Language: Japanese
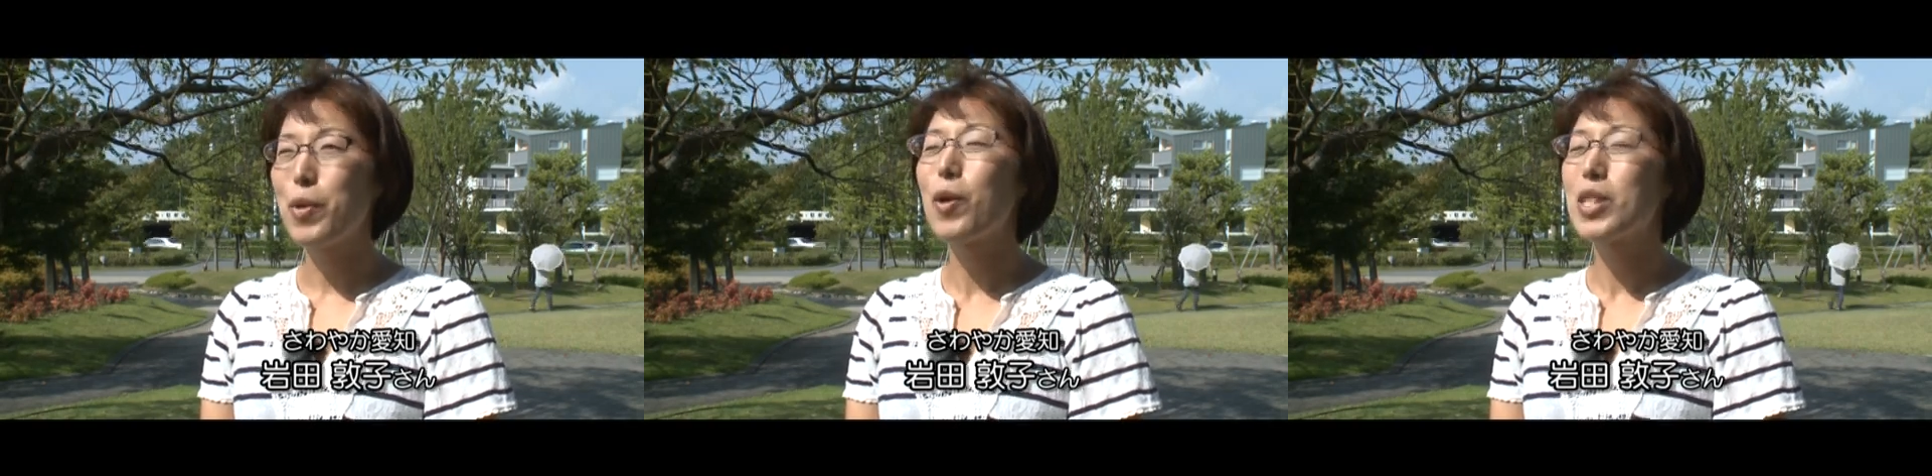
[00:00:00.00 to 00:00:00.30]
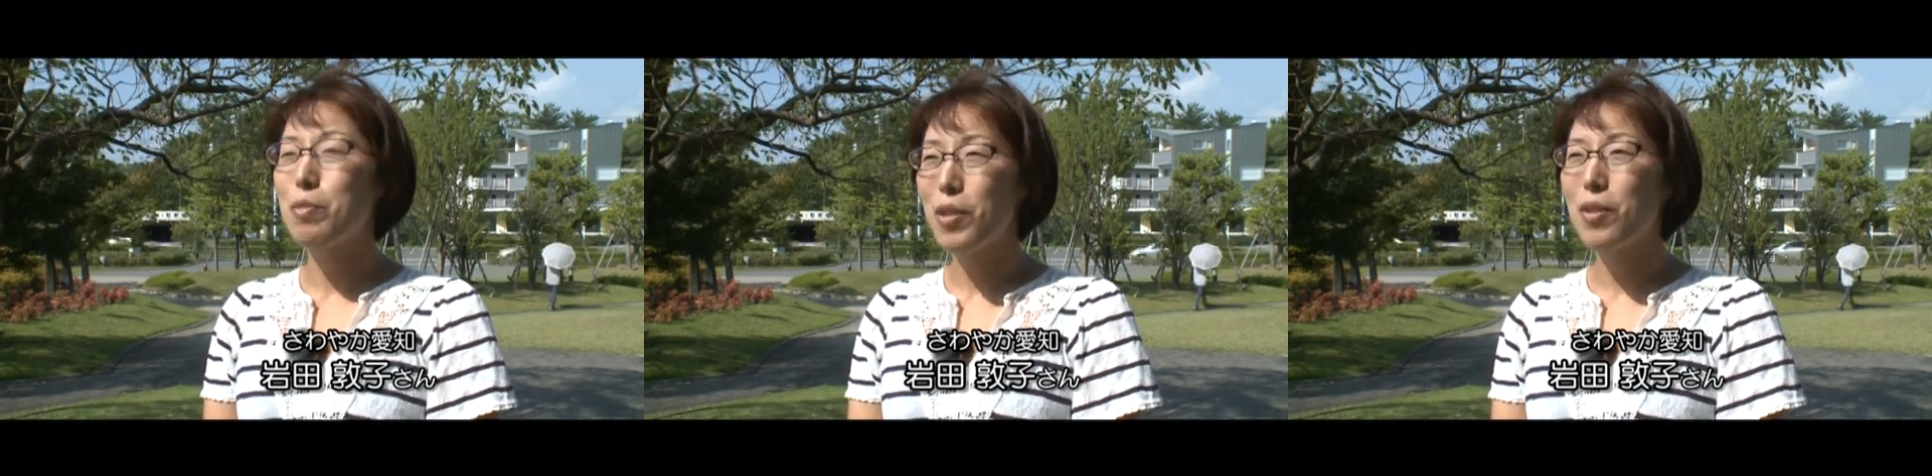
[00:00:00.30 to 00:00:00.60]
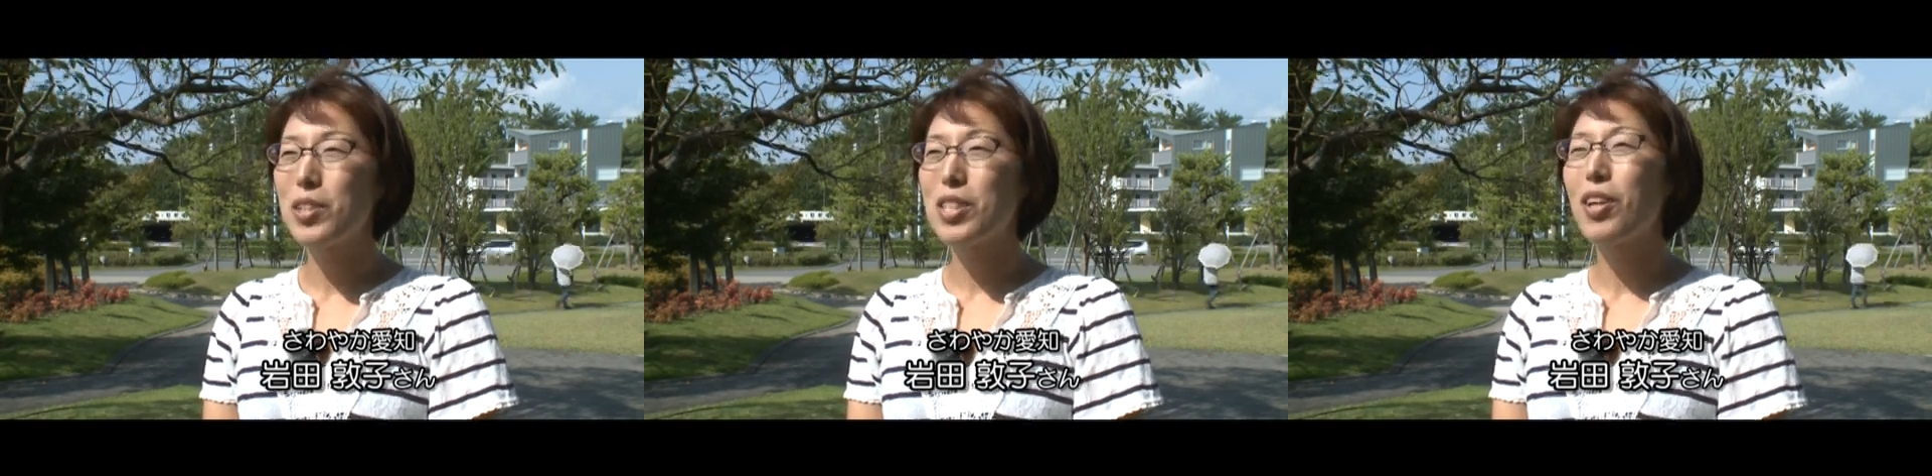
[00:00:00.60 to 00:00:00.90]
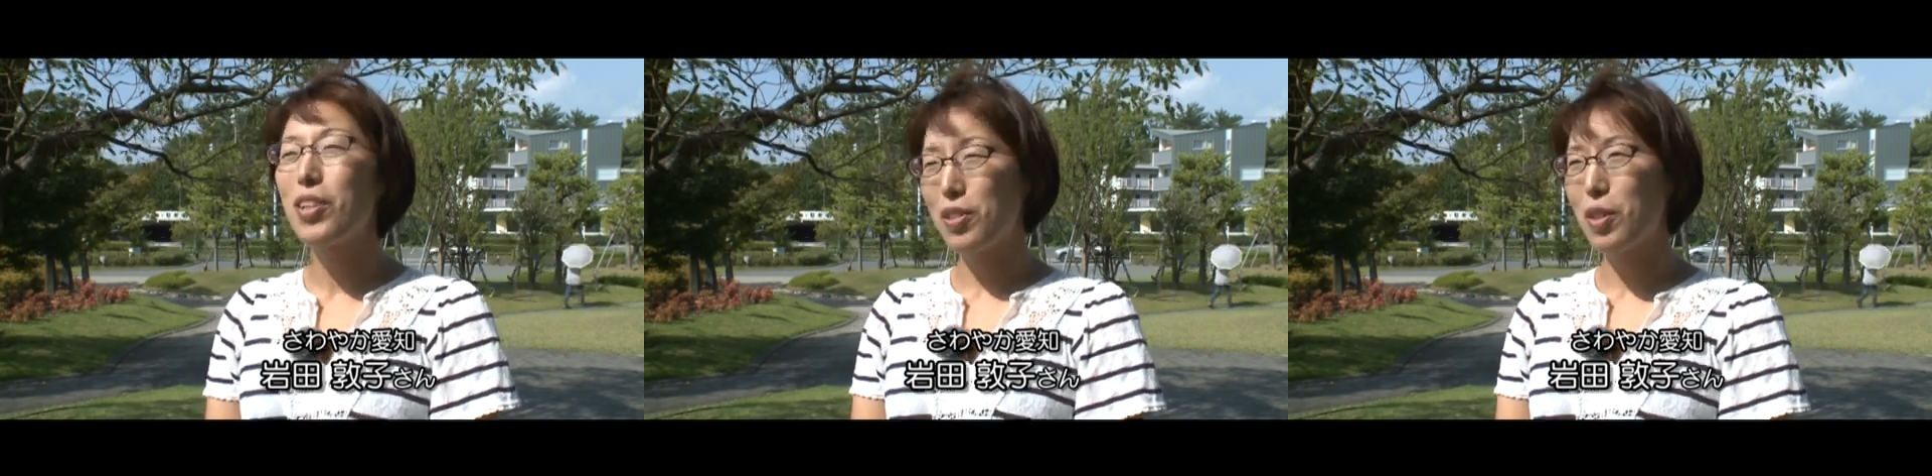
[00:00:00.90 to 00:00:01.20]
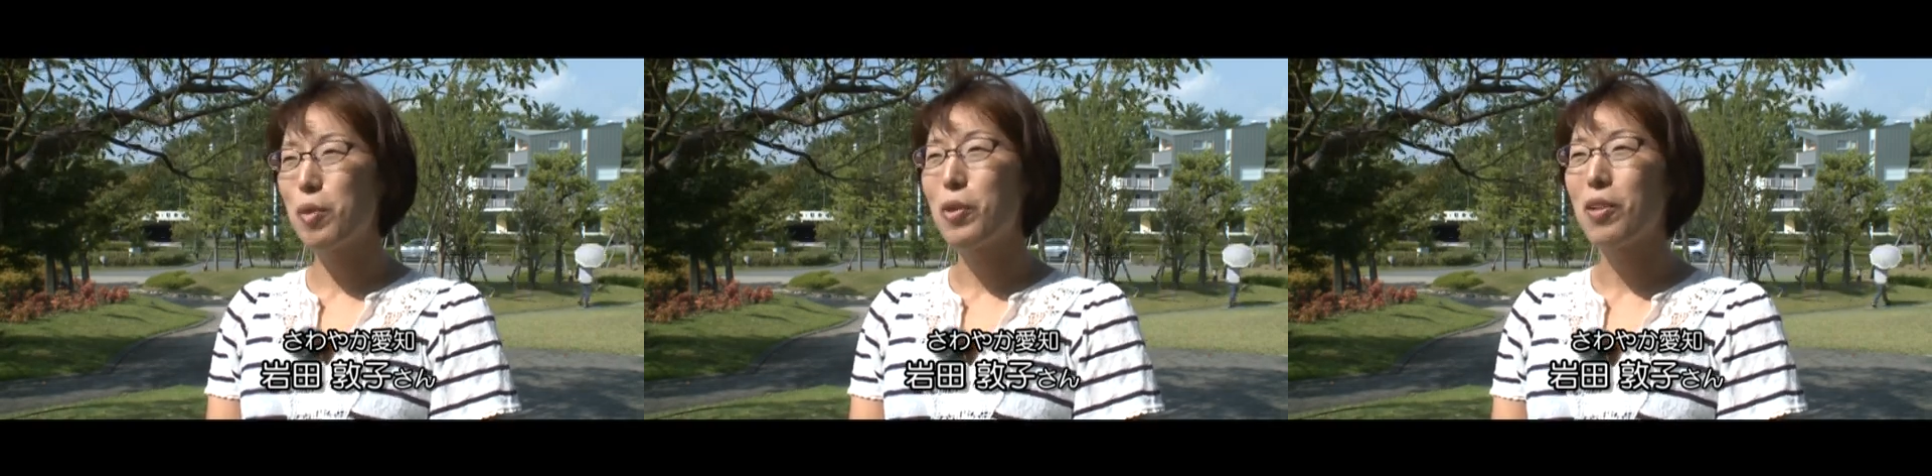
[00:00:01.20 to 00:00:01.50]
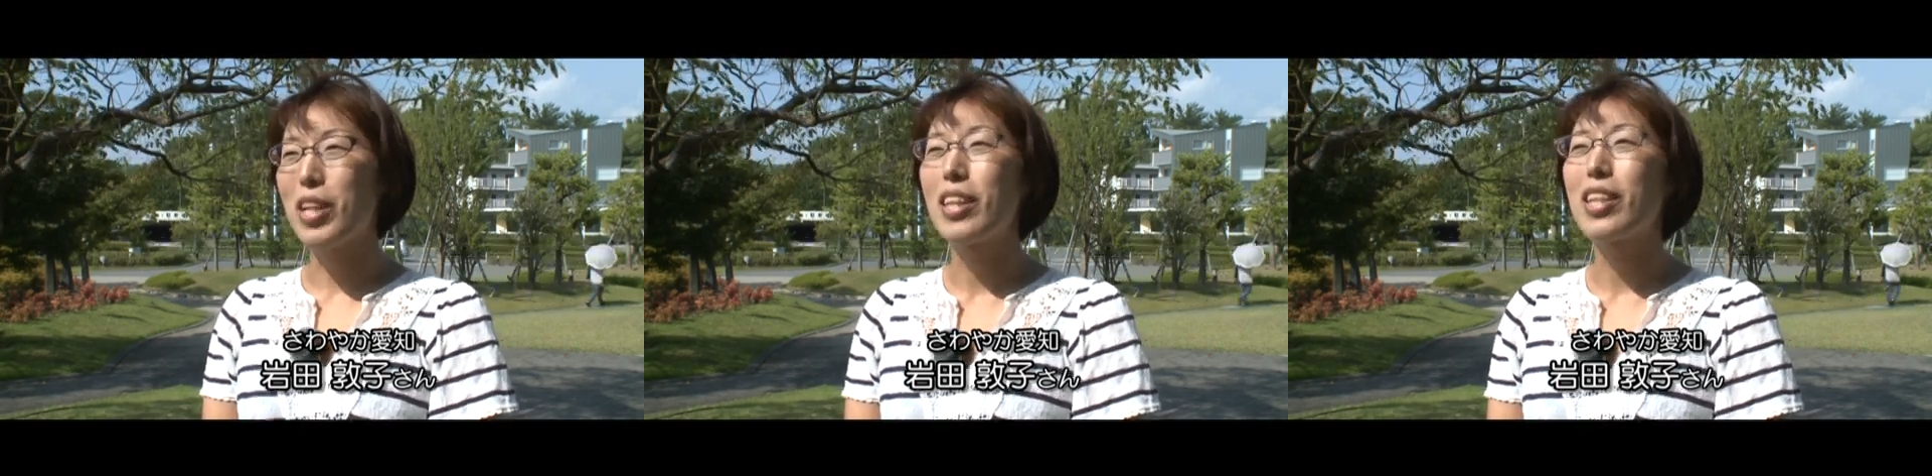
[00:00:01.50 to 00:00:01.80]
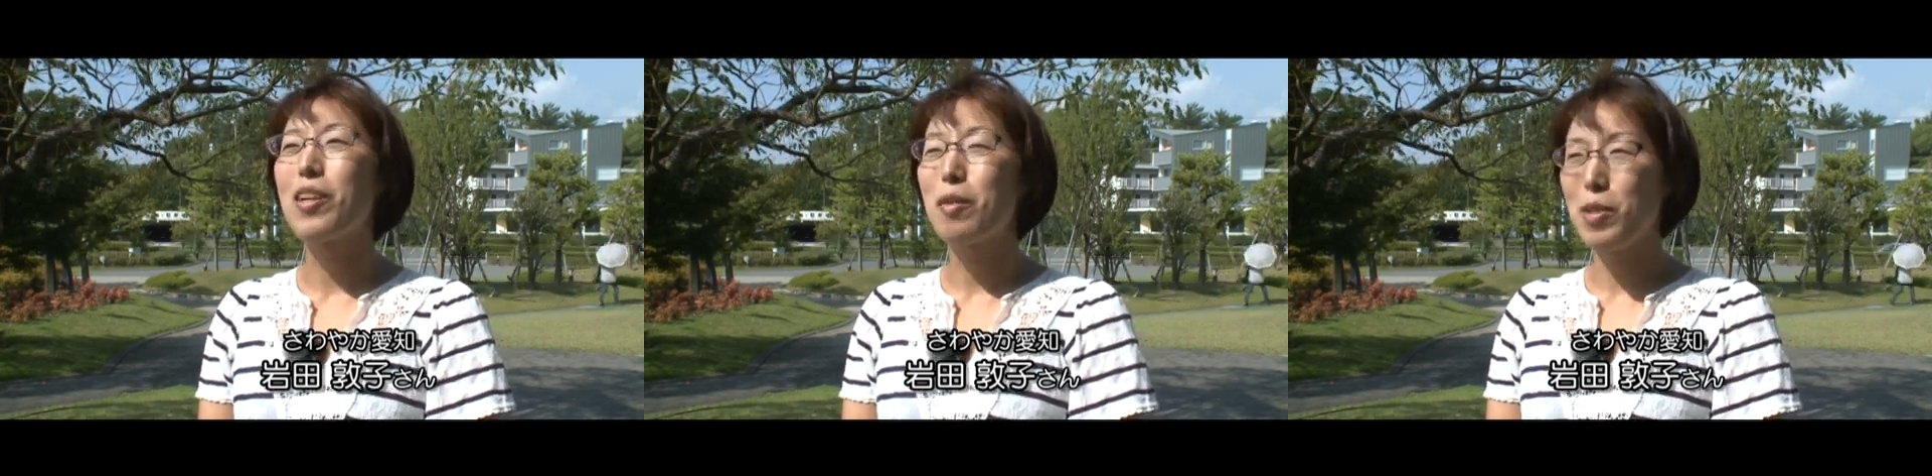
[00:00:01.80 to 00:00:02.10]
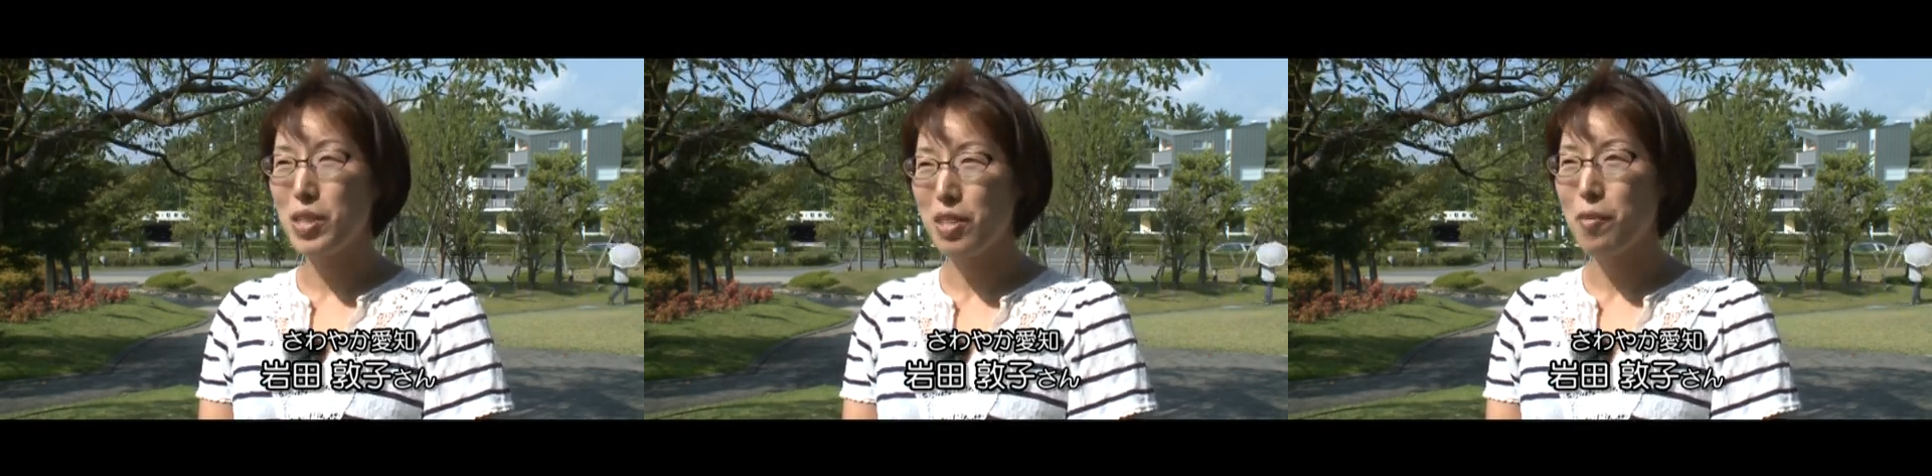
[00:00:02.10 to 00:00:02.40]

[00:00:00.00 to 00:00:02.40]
幼児病後児保育というものをやっております